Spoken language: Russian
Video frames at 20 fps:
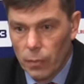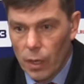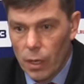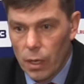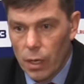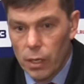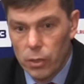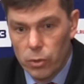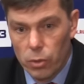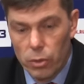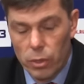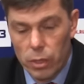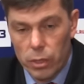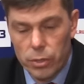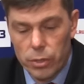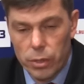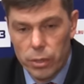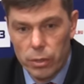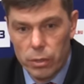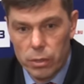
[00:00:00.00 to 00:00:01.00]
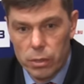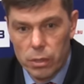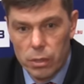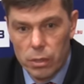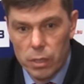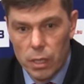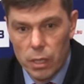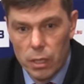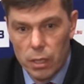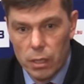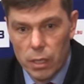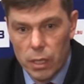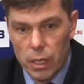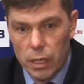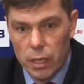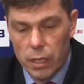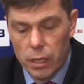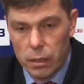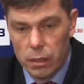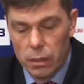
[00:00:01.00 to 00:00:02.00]
Готовились серьезно, знали,
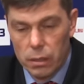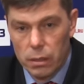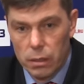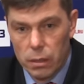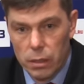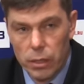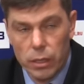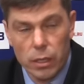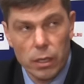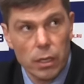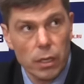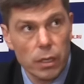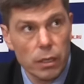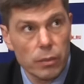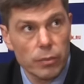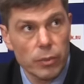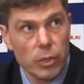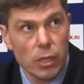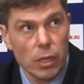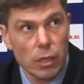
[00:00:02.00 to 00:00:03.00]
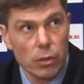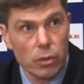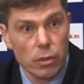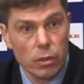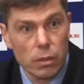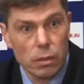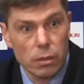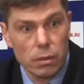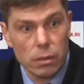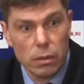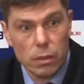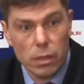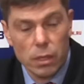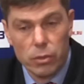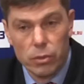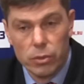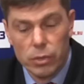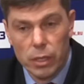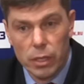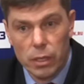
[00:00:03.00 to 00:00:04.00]
как играет «Металлург»,
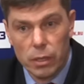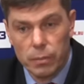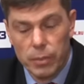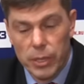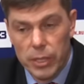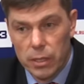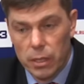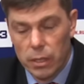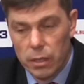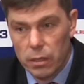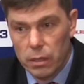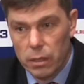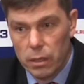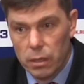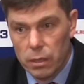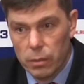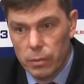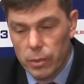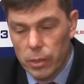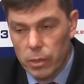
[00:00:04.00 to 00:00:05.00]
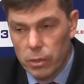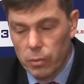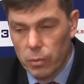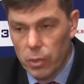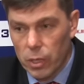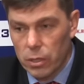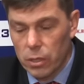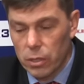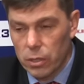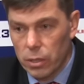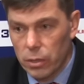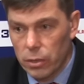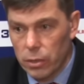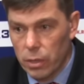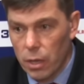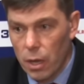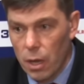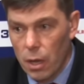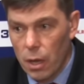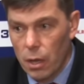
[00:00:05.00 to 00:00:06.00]
как он сыграл последние игры, поэтому
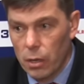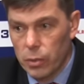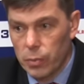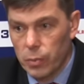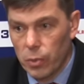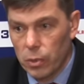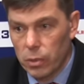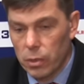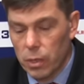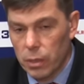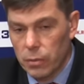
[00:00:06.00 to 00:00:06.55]
отнеслись с полной